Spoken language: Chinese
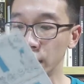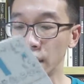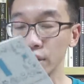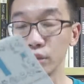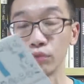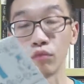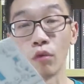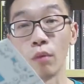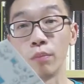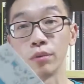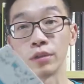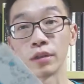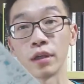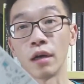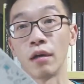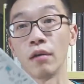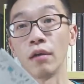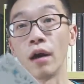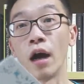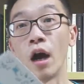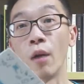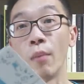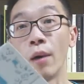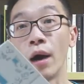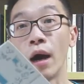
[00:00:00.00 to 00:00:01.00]
但是我不知道
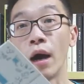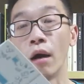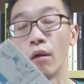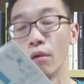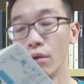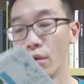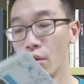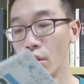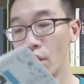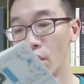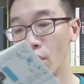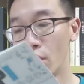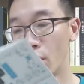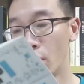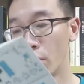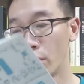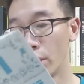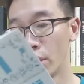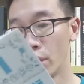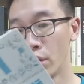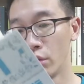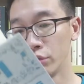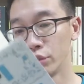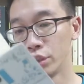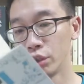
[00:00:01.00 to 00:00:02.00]
好不好，我
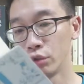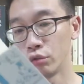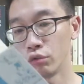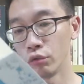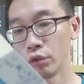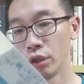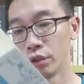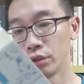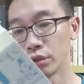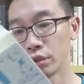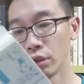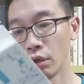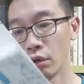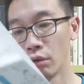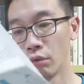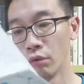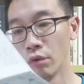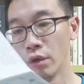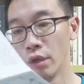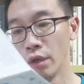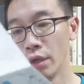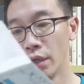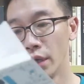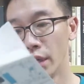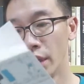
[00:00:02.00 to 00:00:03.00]
会后期读了之后。